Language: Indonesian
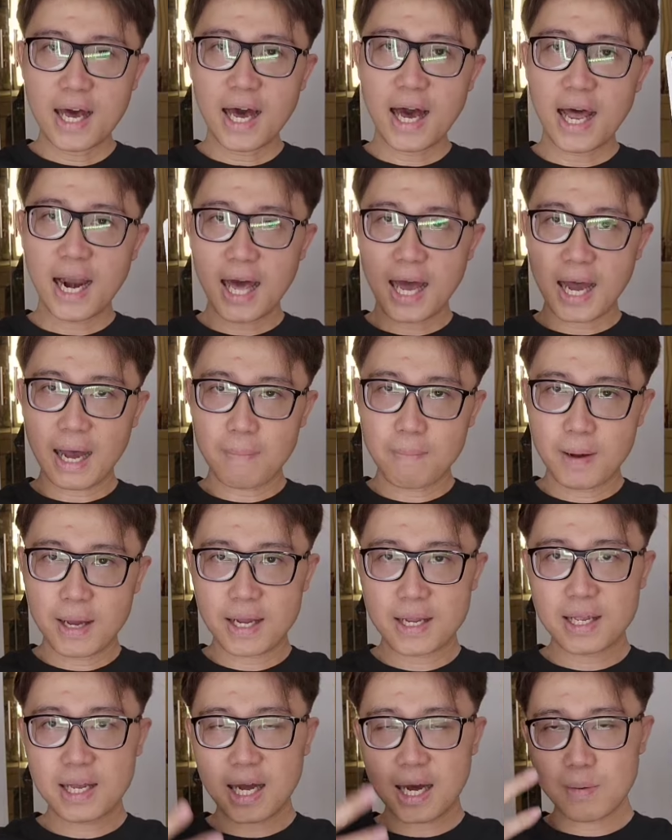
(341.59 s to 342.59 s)
Alangkah
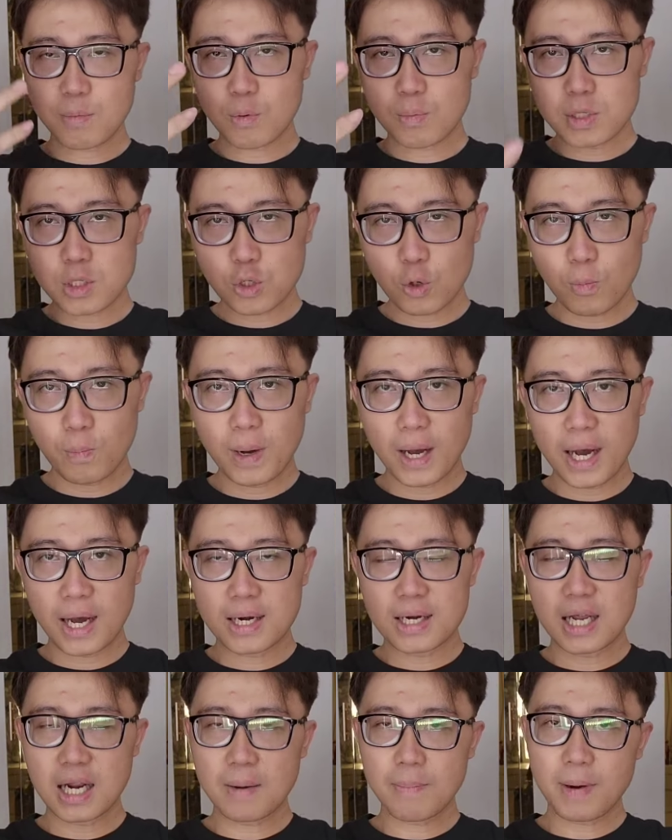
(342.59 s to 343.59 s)
baiknya kamu mencoba
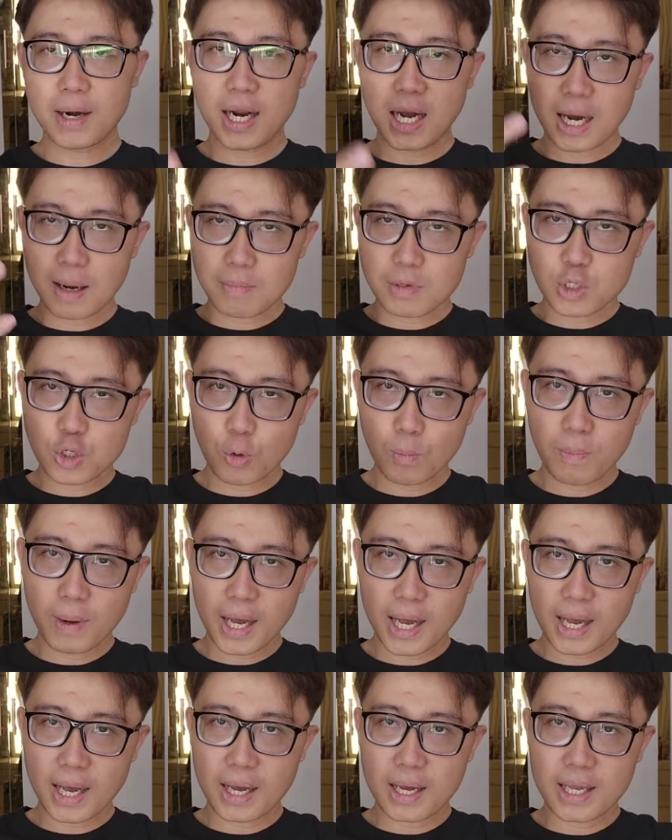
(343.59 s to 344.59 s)
daripada nggak mencoba,
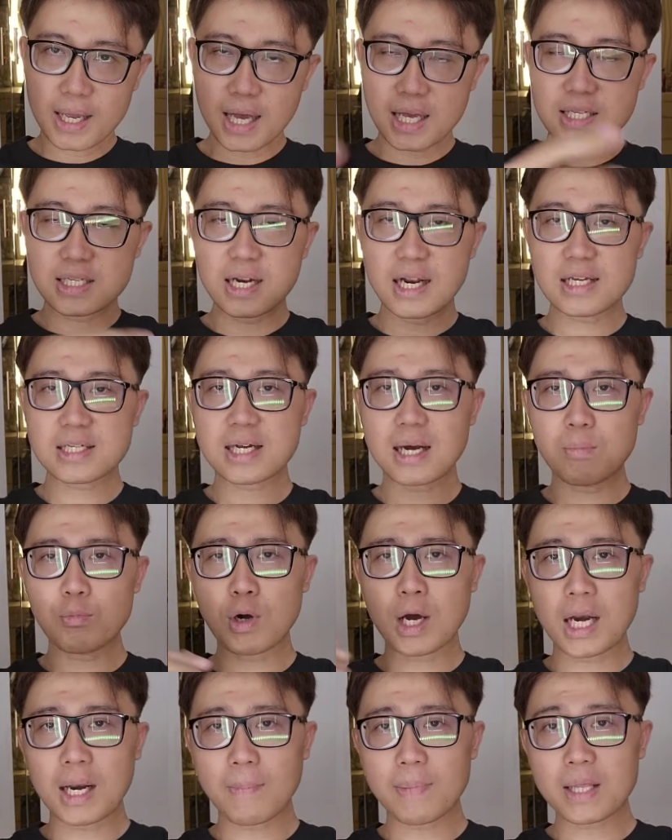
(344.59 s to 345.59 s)
ya jelas kamu
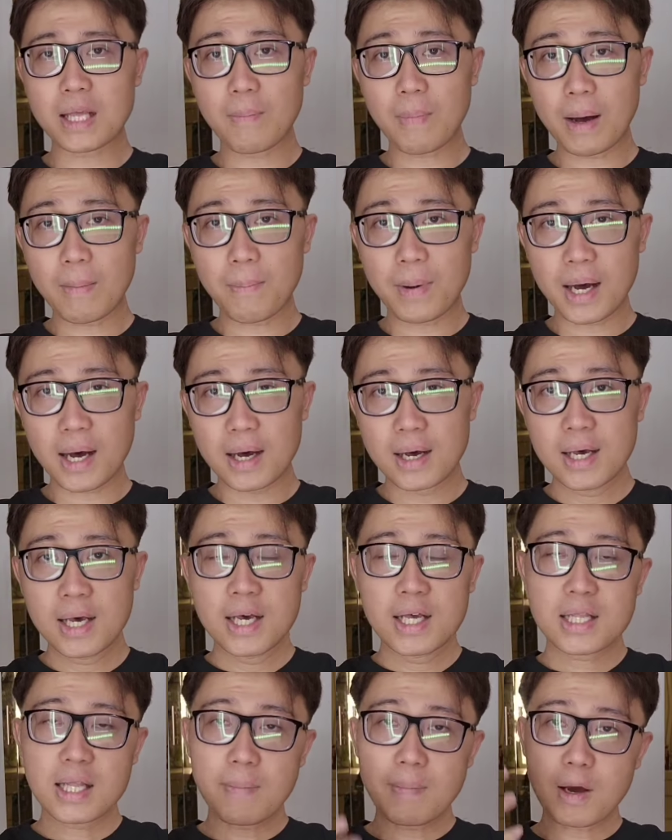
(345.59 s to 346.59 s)
nggak dapet apa-apa.
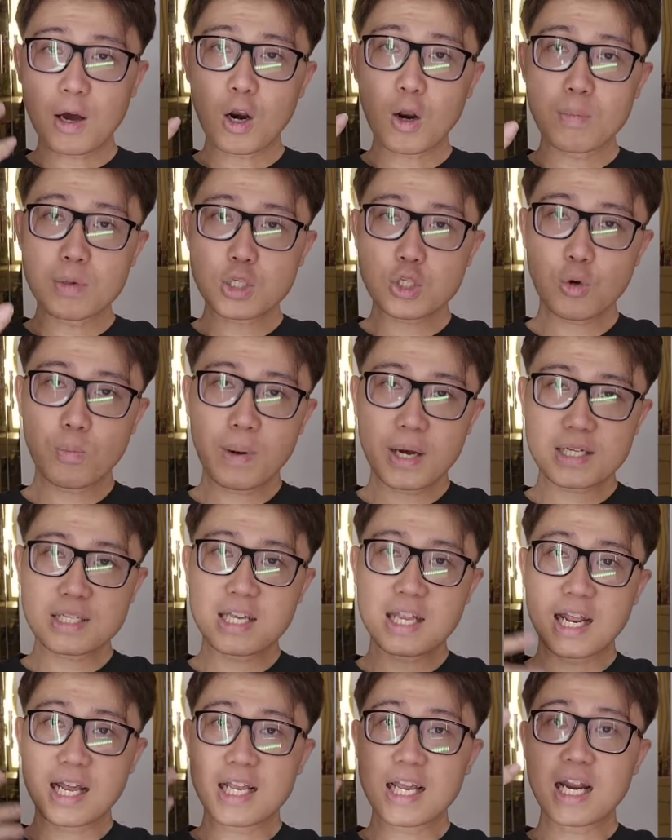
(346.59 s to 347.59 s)
Tapi kalau mencoba
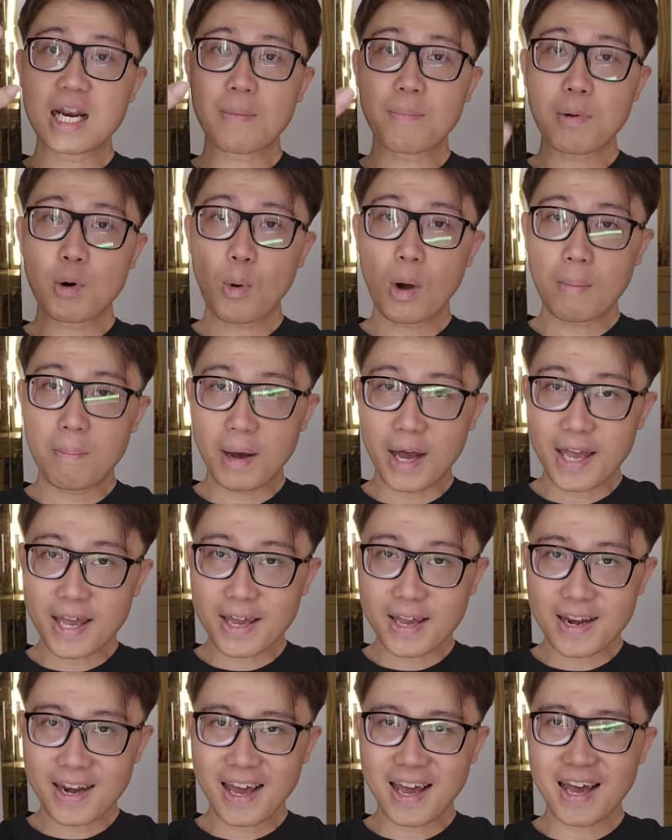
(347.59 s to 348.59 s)
setidaknya ada peluang
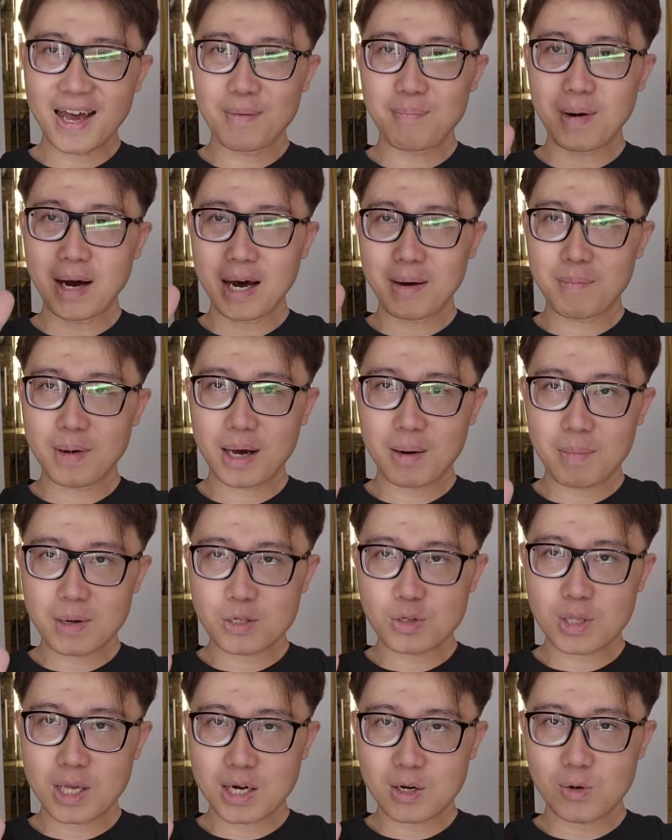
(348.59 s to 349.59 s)
baik. Nah, paham kan
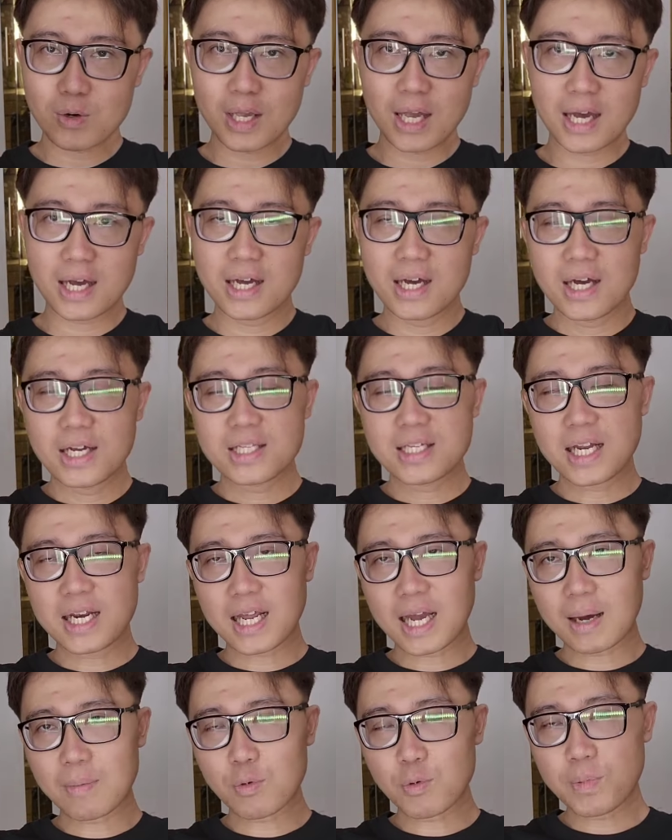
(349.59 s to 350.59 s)
maksud aku ya. Jadi
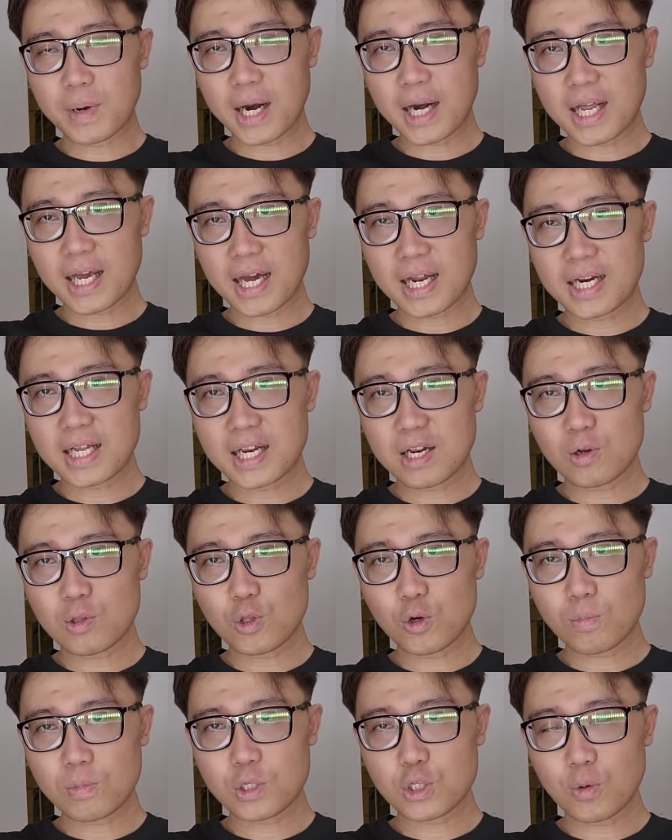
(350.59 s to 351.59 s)
kamu beranikan diri
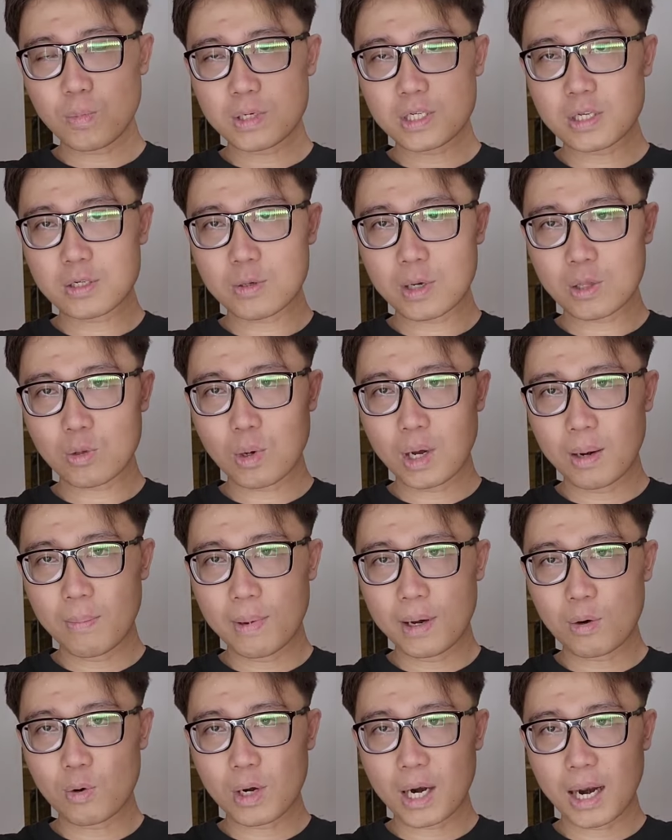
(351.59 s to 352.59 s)
untuk mencoba sesuatu hal
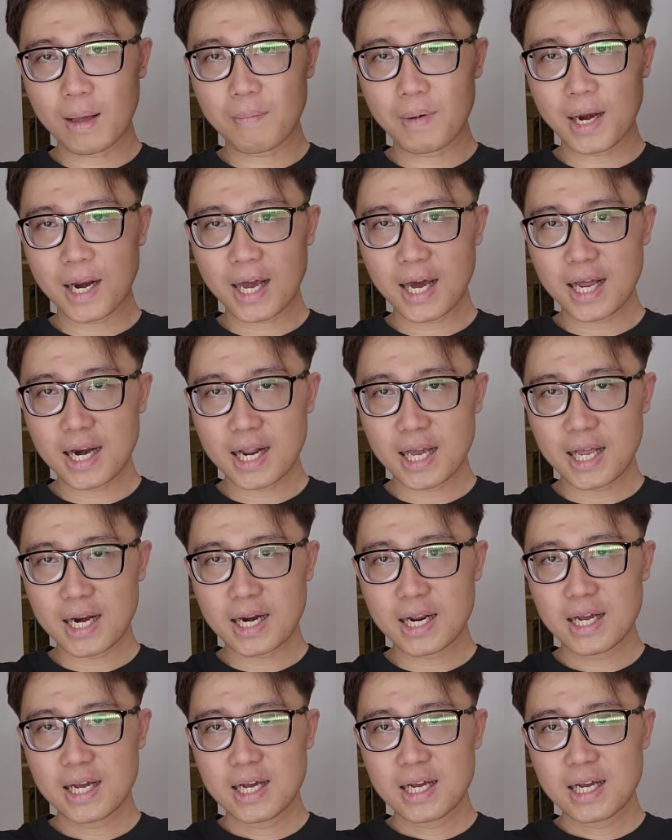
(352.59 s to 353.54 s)
baru dalam hal karir.